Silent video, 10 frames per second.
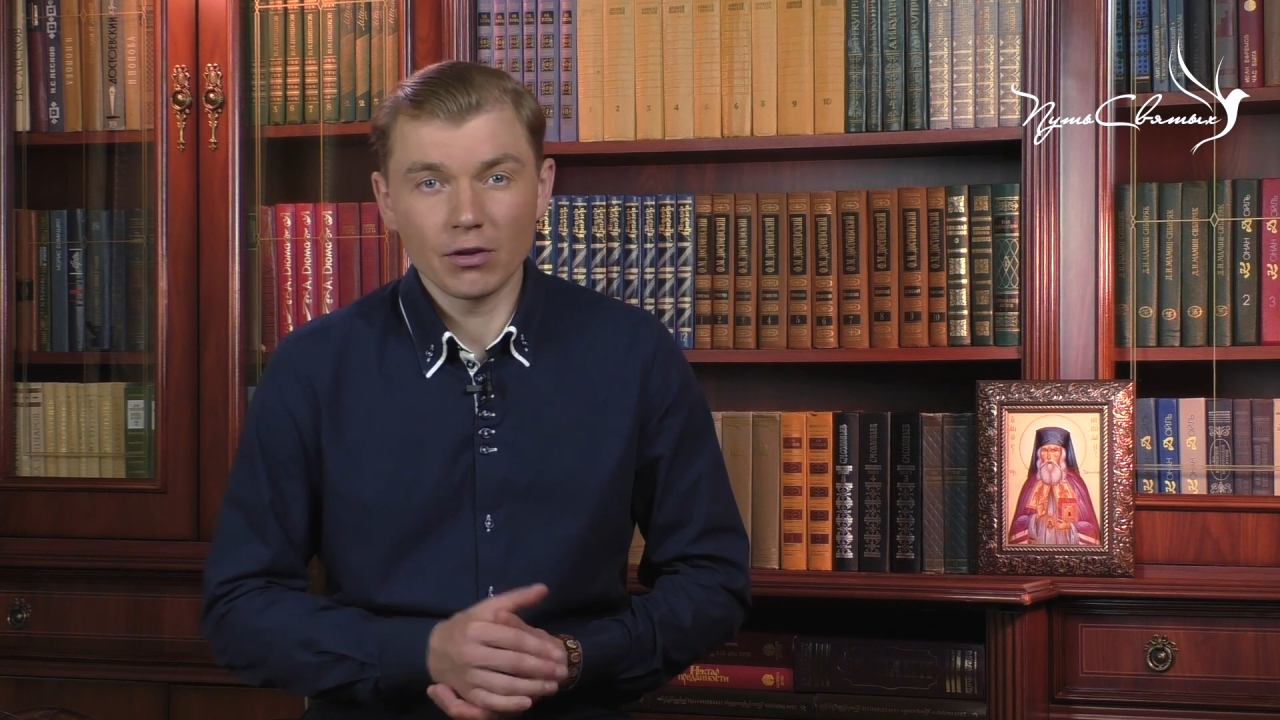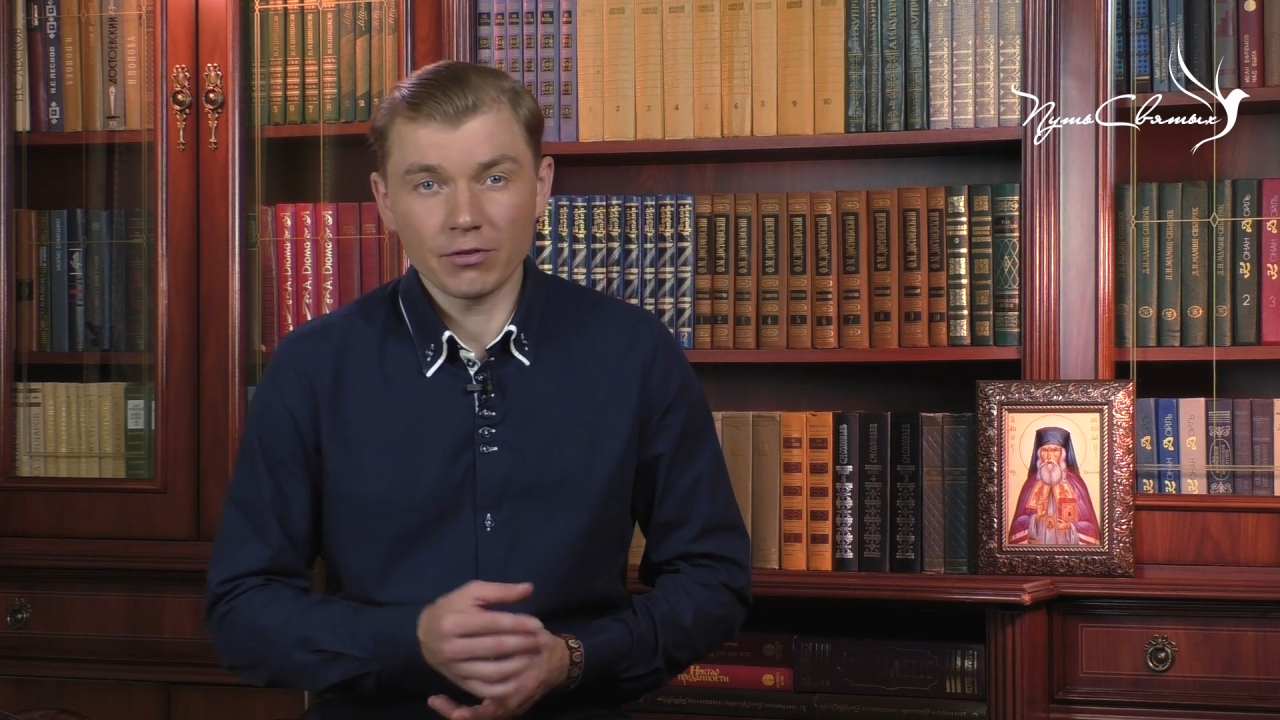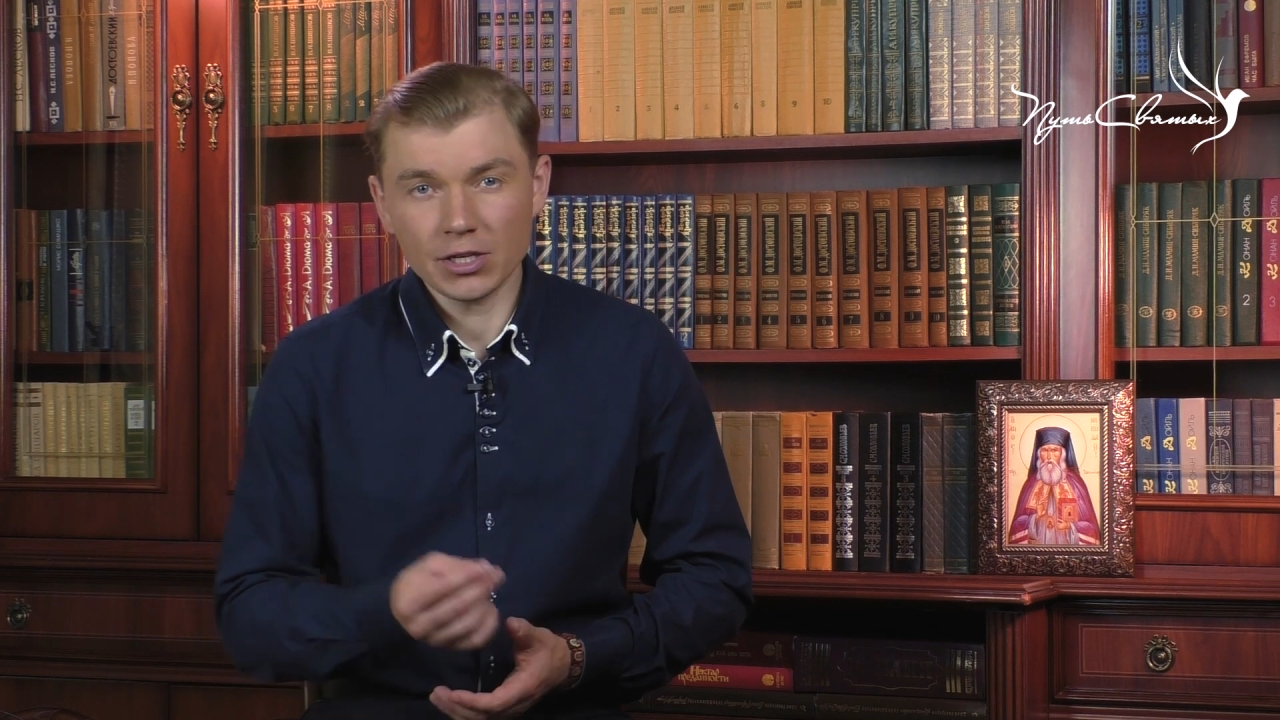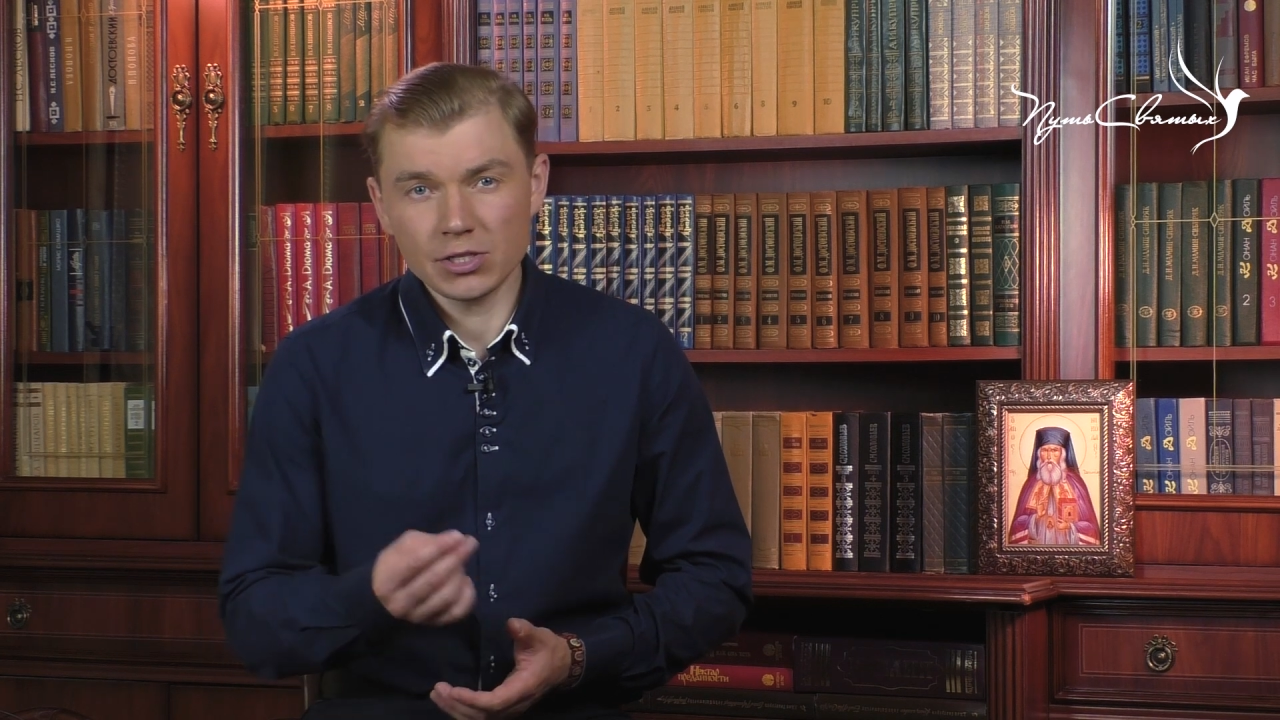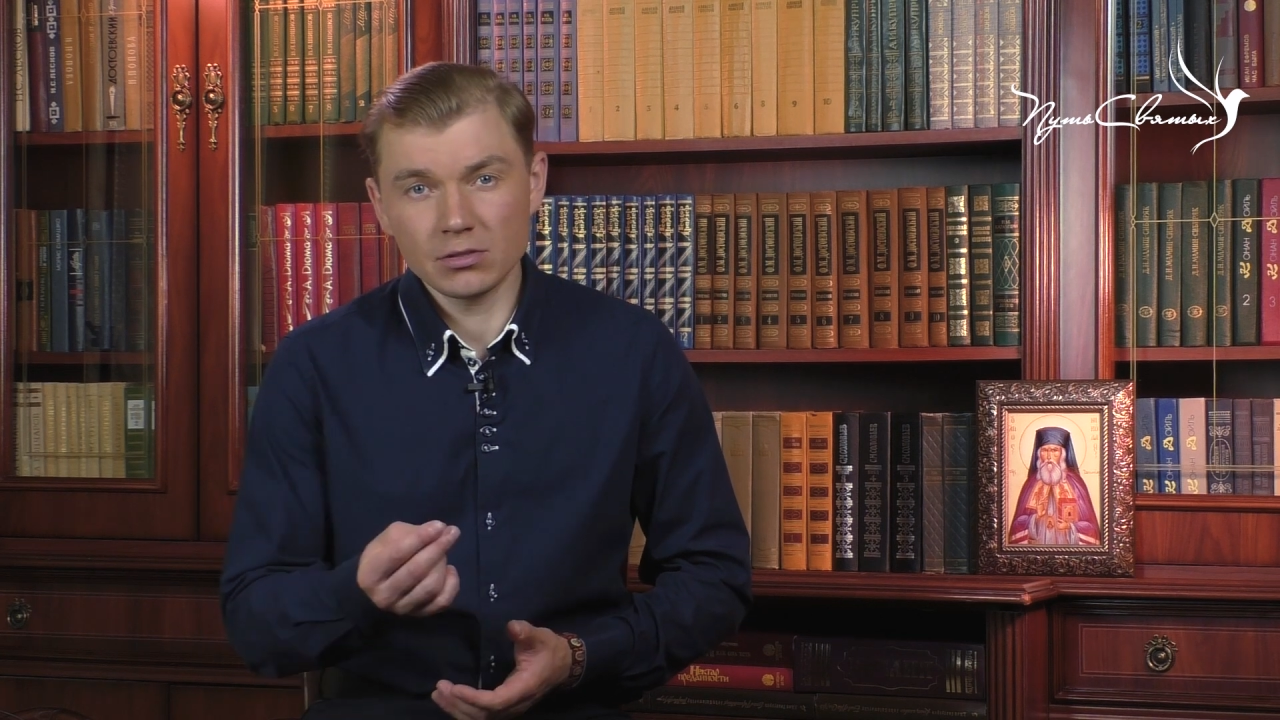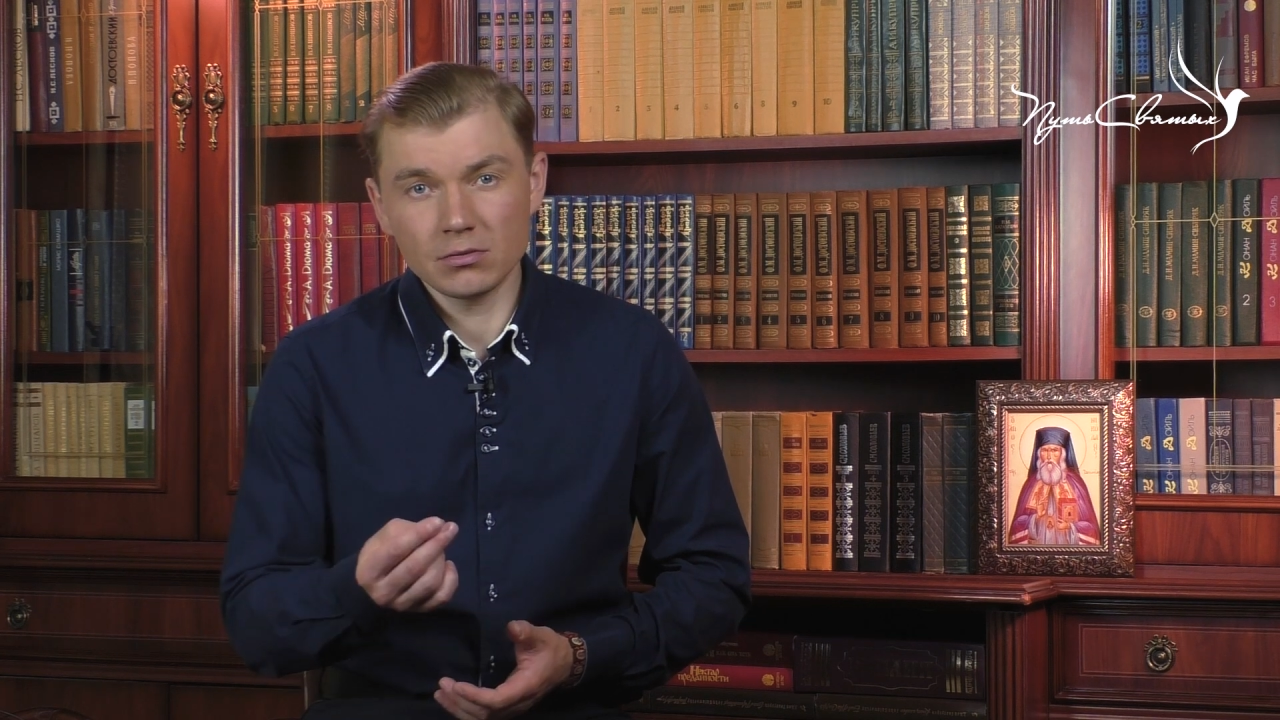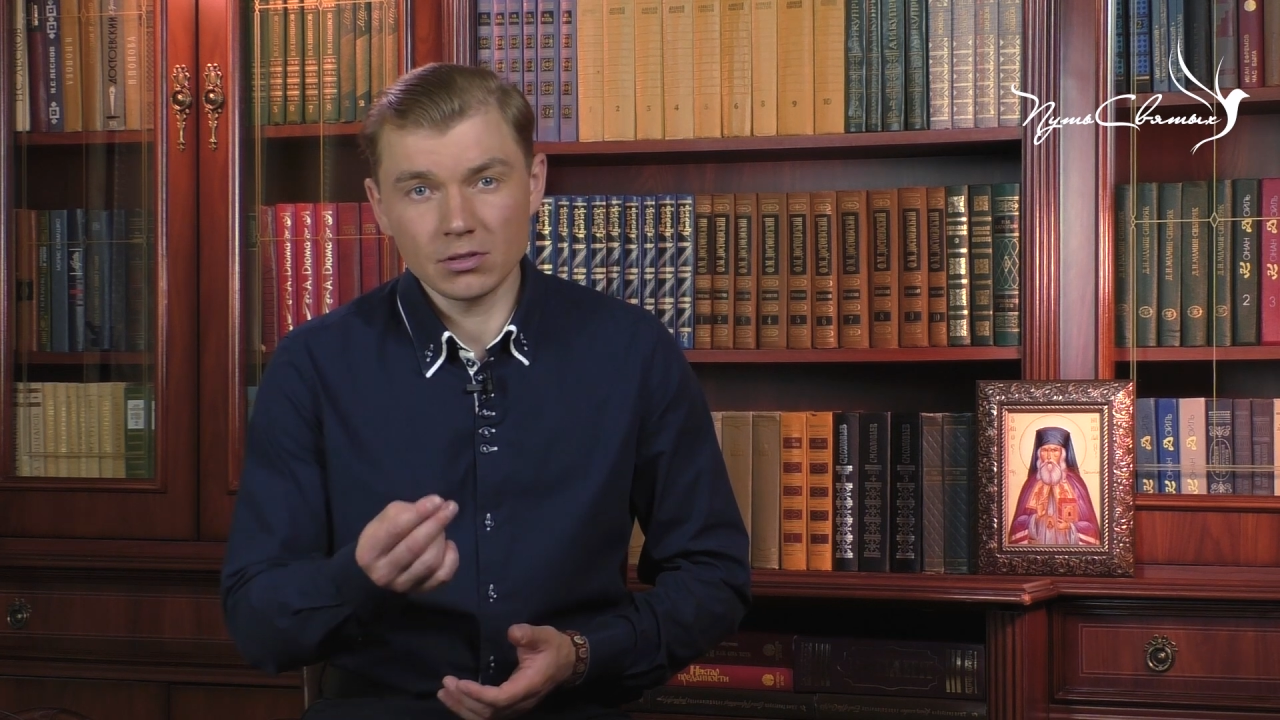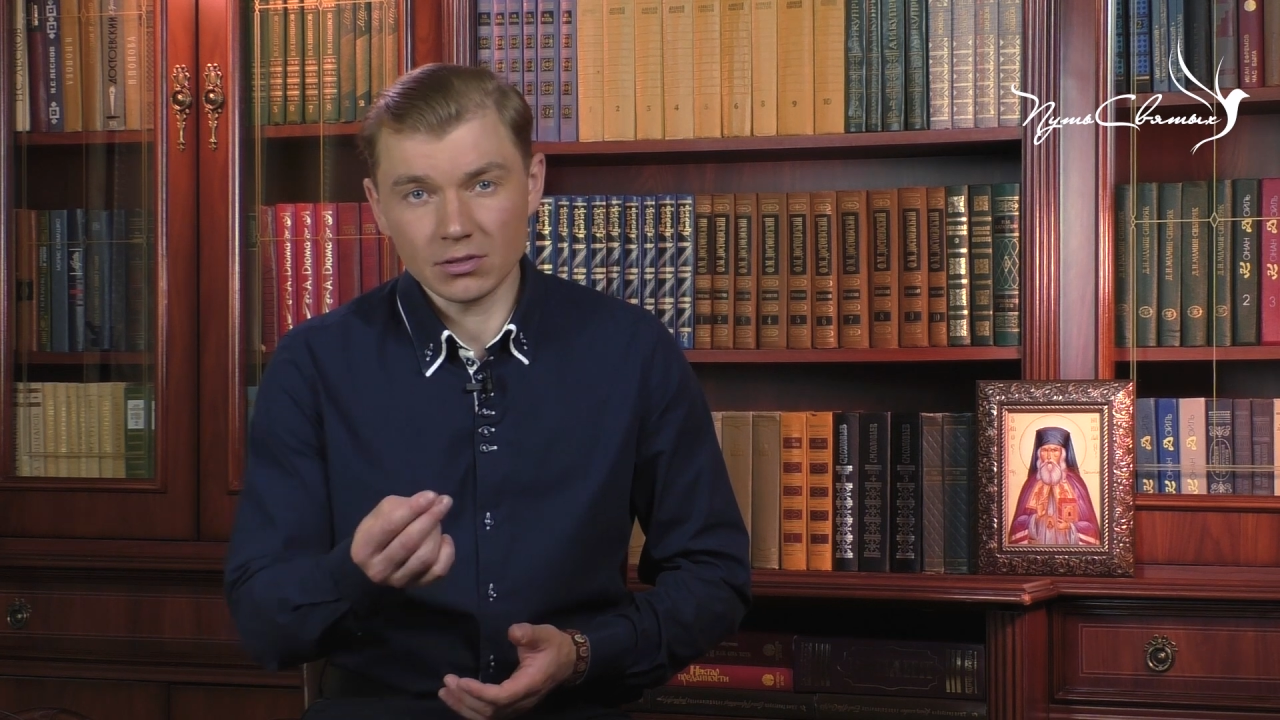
в качестве